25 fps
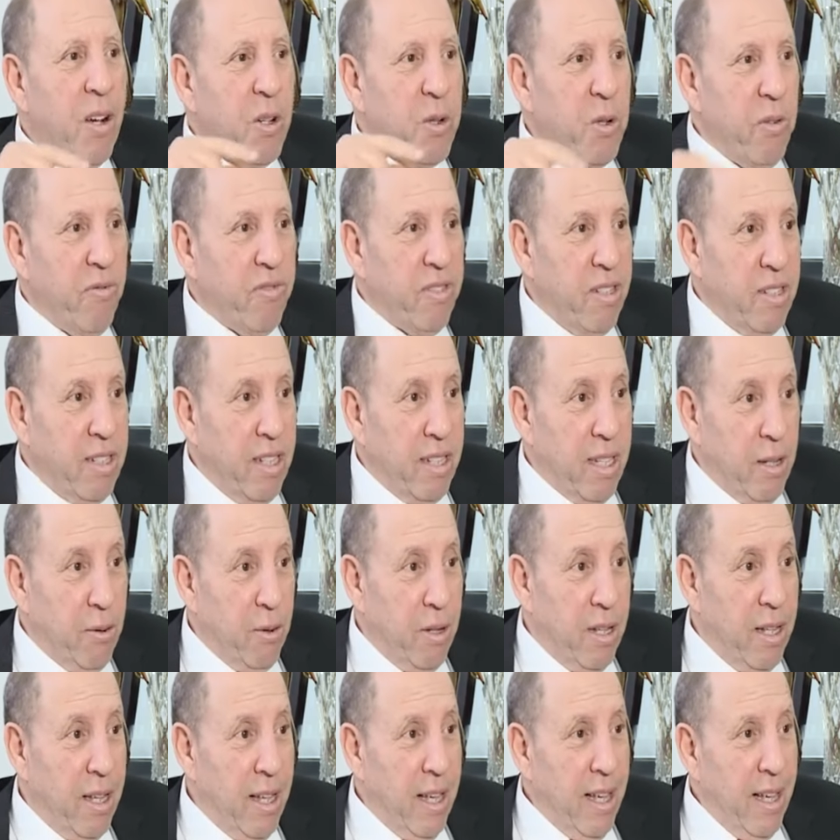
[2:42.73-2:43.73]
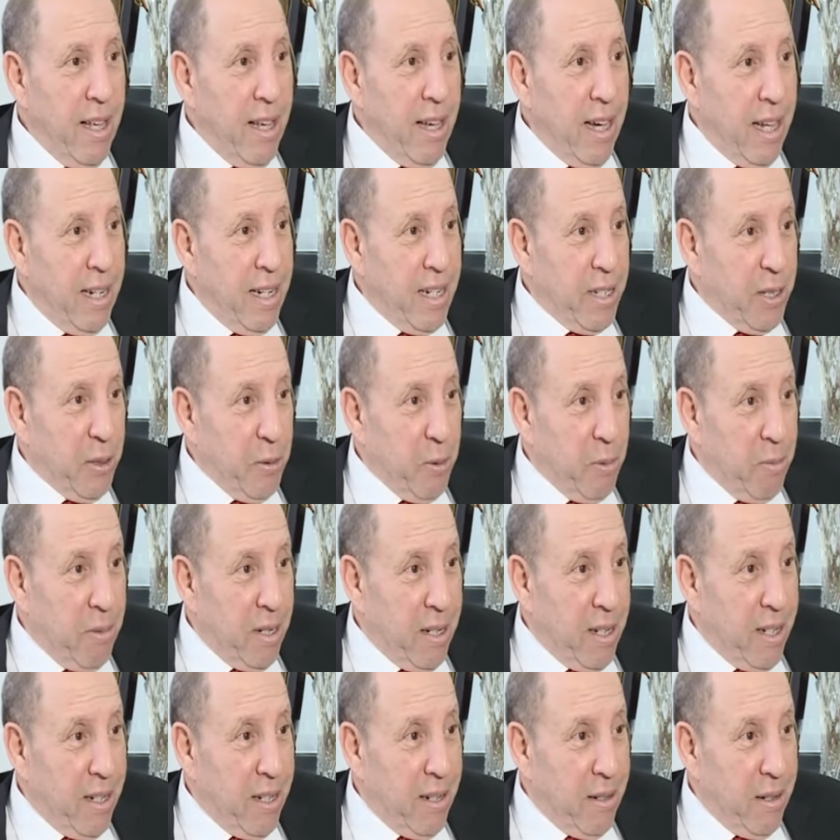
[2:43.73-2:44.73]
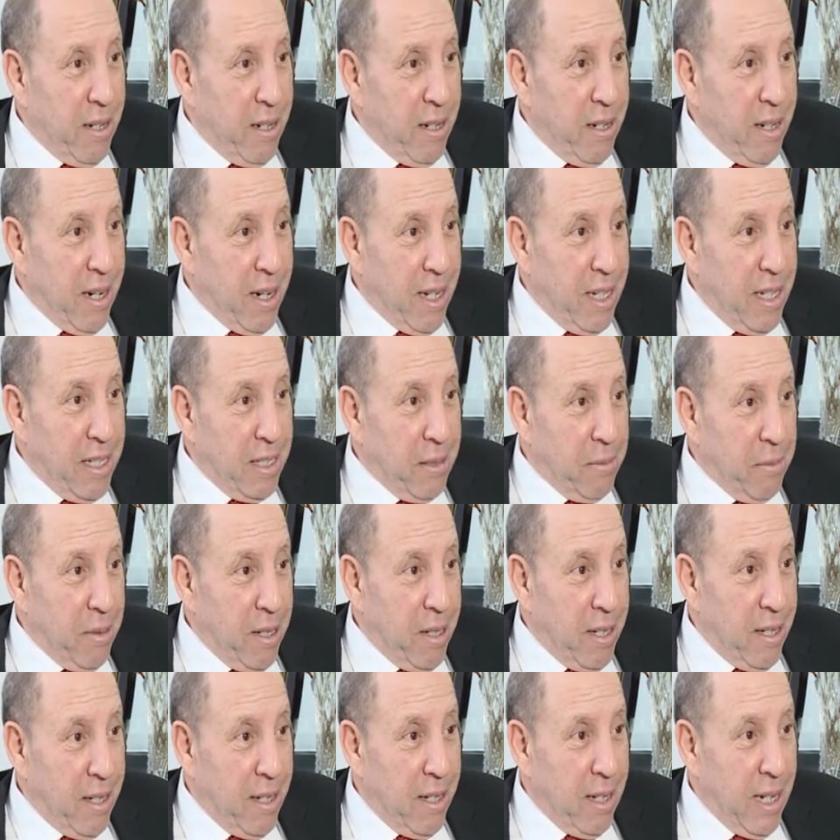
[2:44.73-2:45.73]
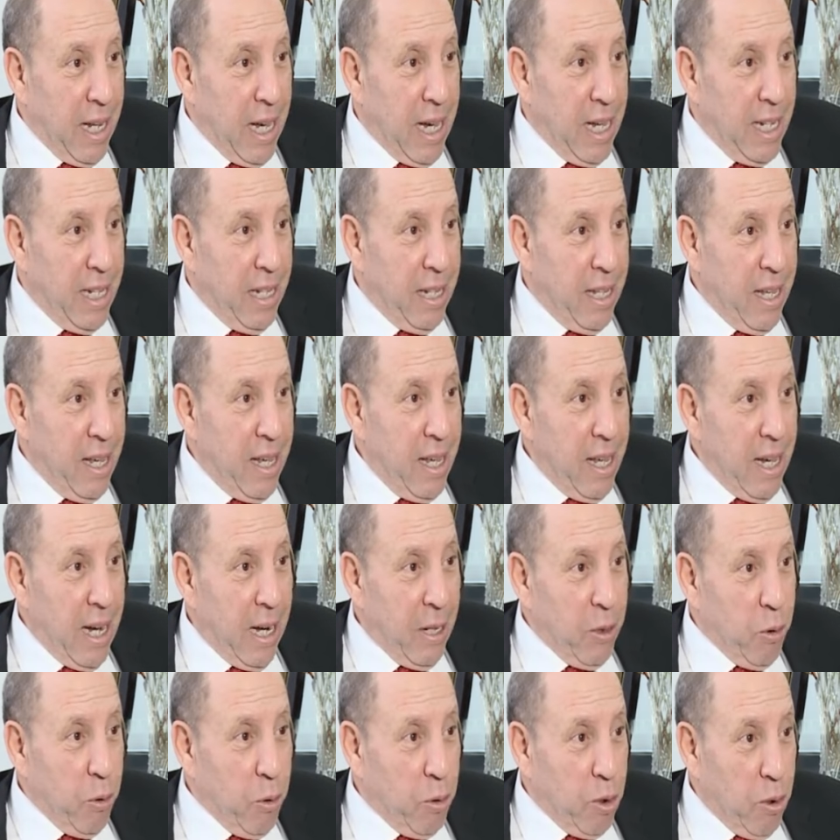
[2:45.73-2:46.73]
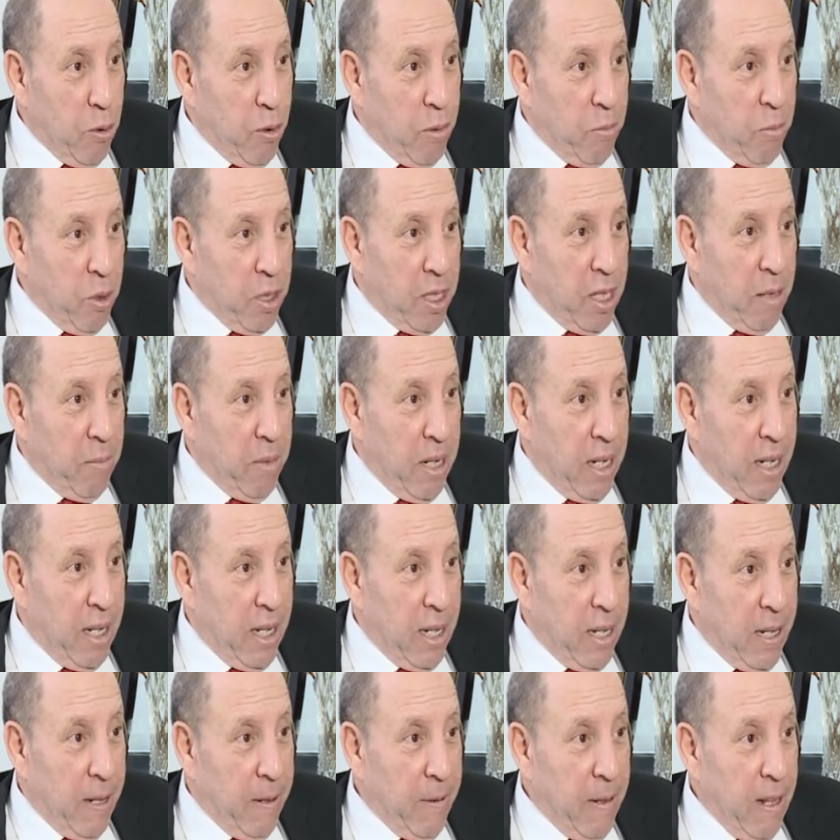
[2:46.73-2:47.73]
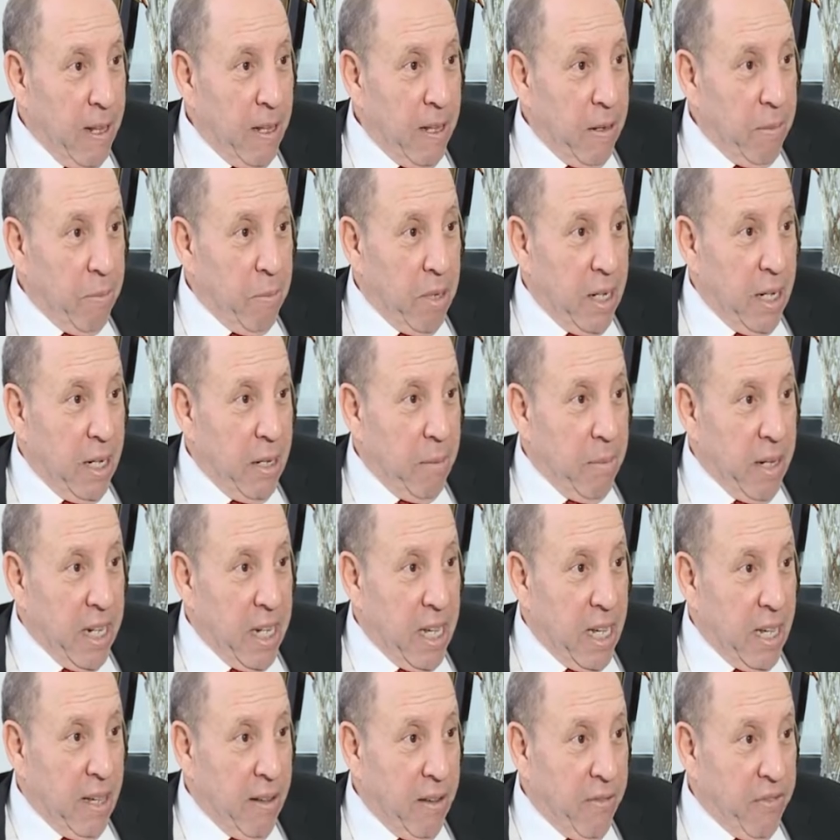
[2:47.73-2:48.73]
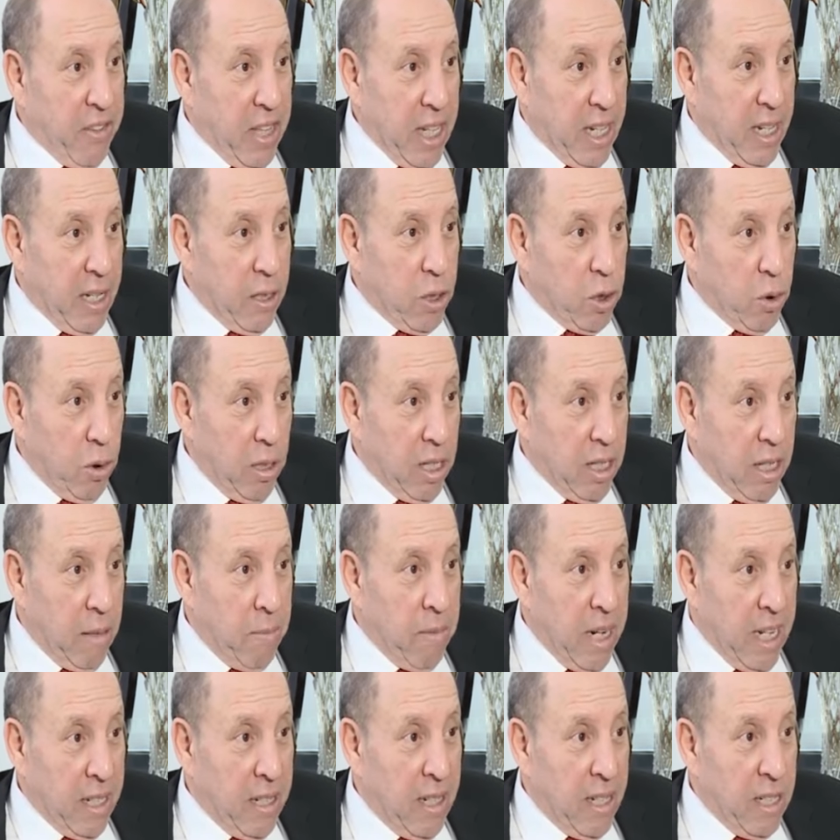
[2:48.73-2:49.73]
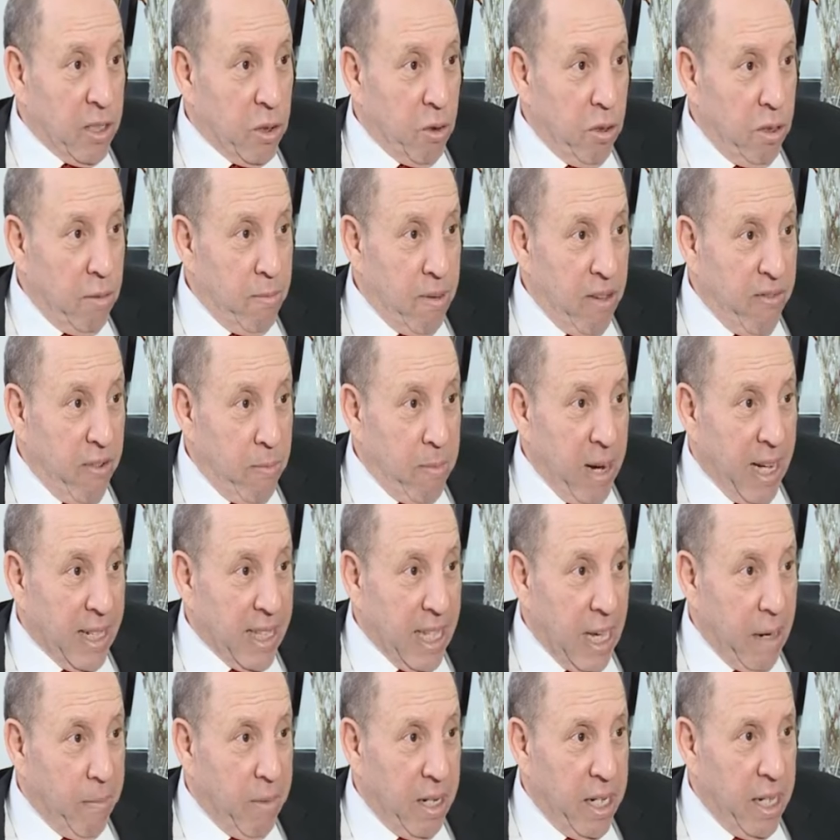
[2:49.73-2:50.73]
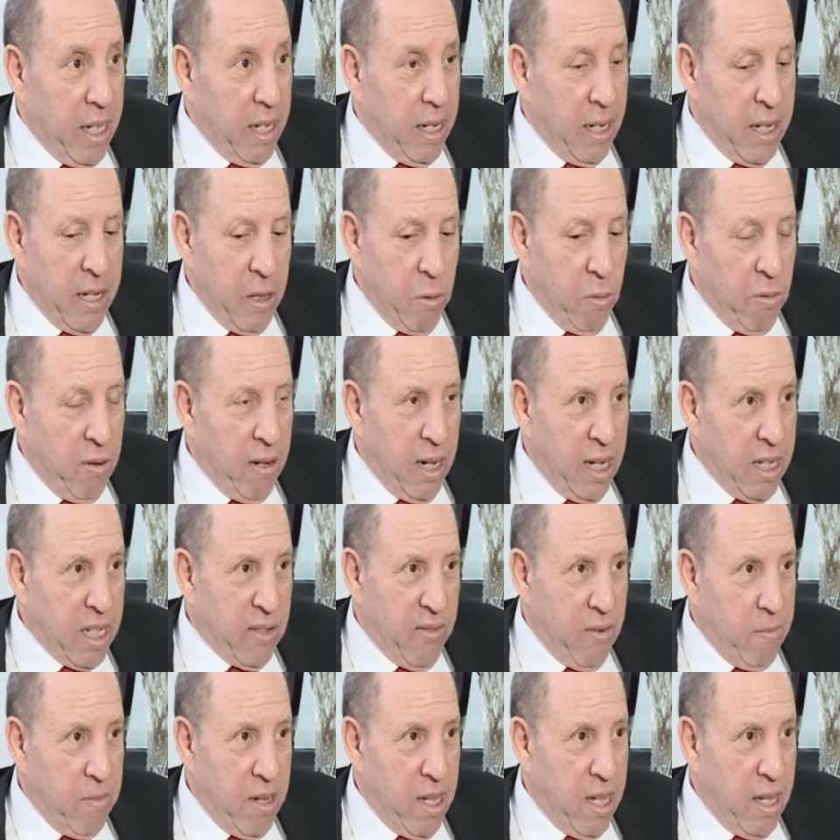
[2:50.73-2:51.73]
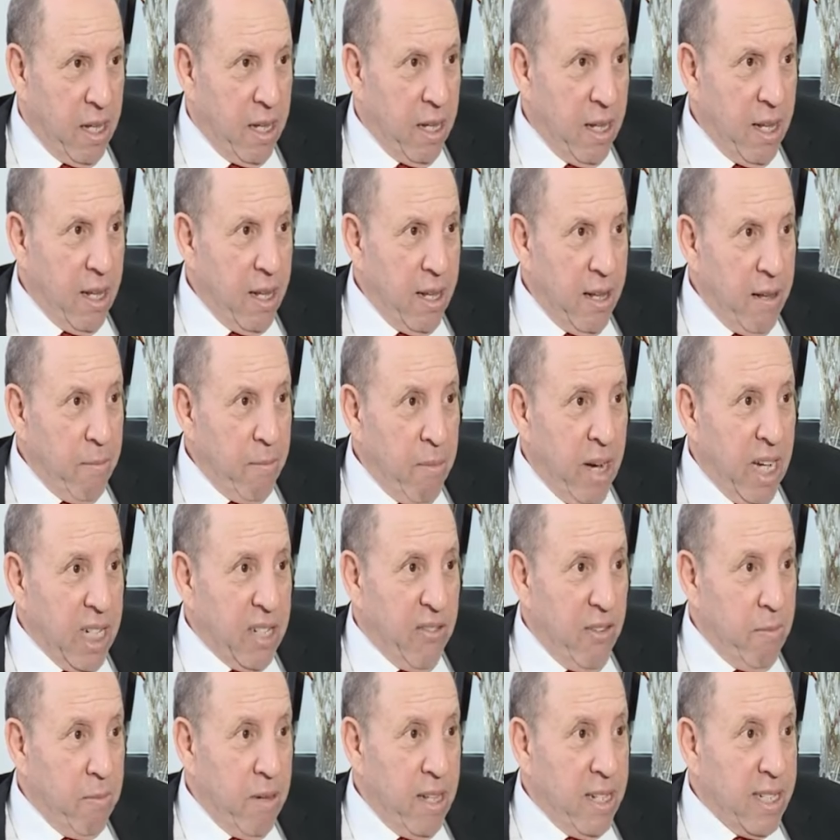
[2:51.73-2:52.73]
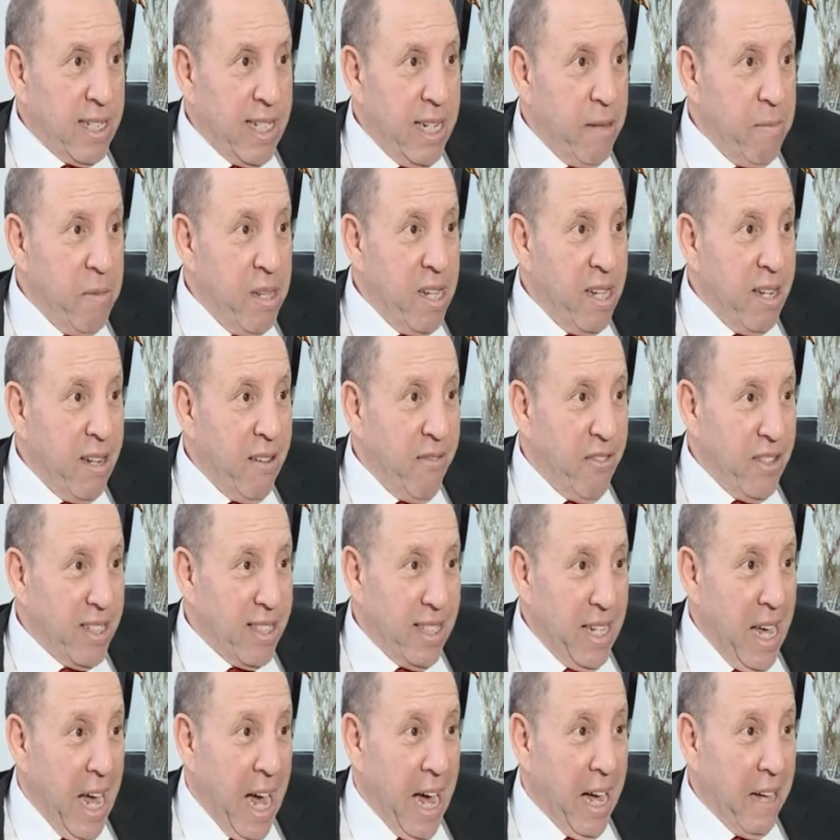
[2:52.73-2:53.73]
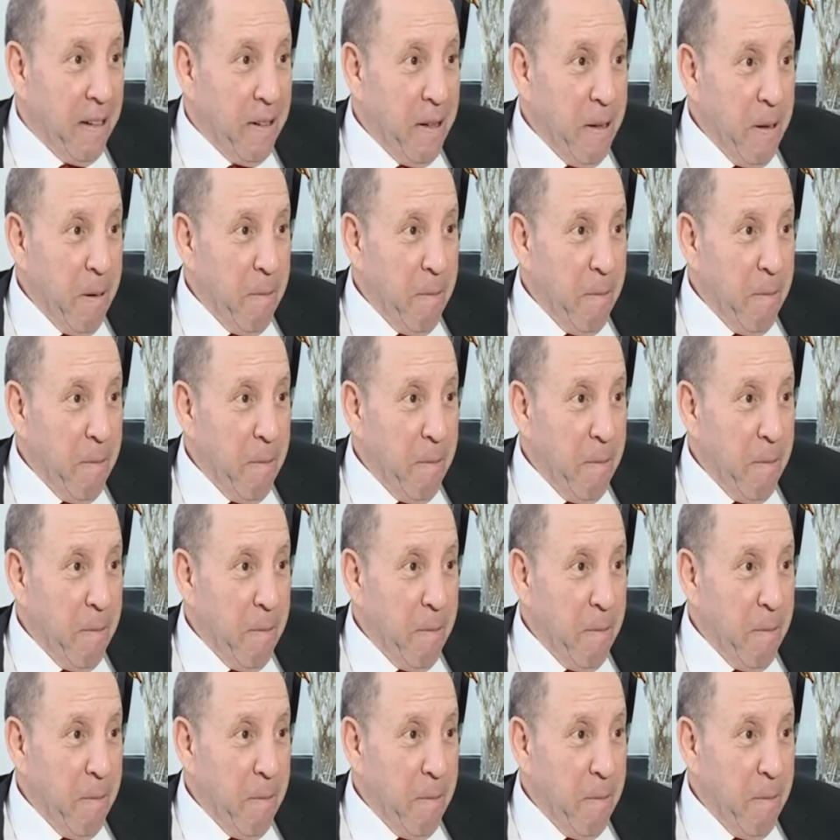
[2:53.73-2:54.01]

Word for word: شفت انت توا علاش توا الرئيس الحالي عنده توا مده من اللي من اللي معناها افتك السلطه من عند الناس كل ما فما حتى عمليه لانه ما عادش فما ما عادش فما اسلاميين في الساحه